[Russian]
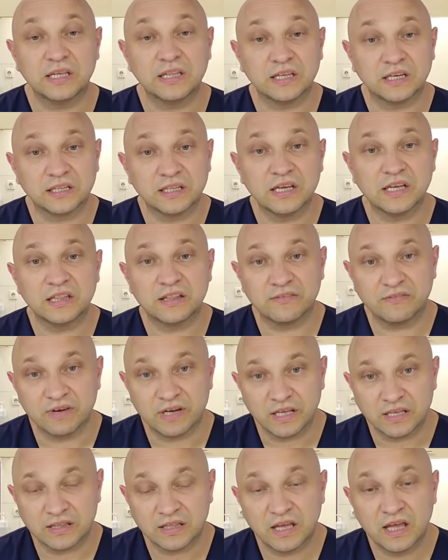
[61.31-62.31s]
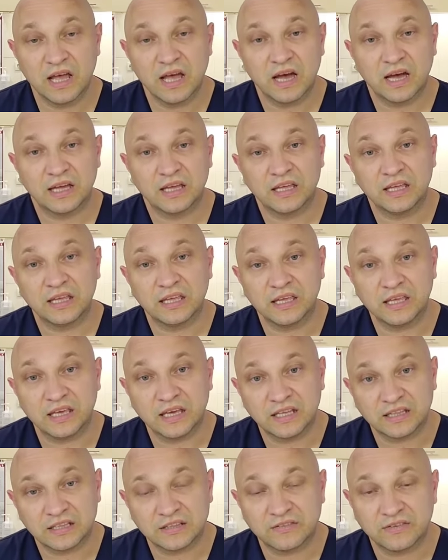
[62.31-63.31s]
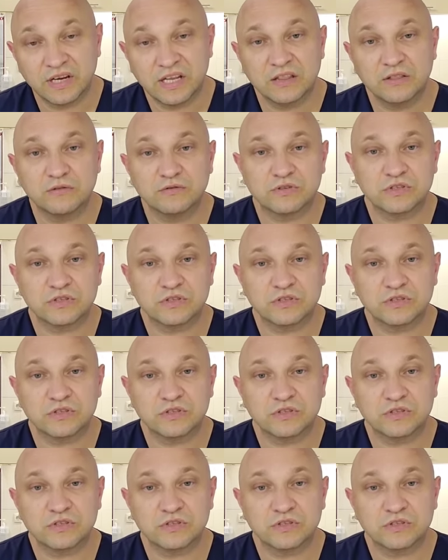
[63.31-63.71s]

иногда это вред. И этот вред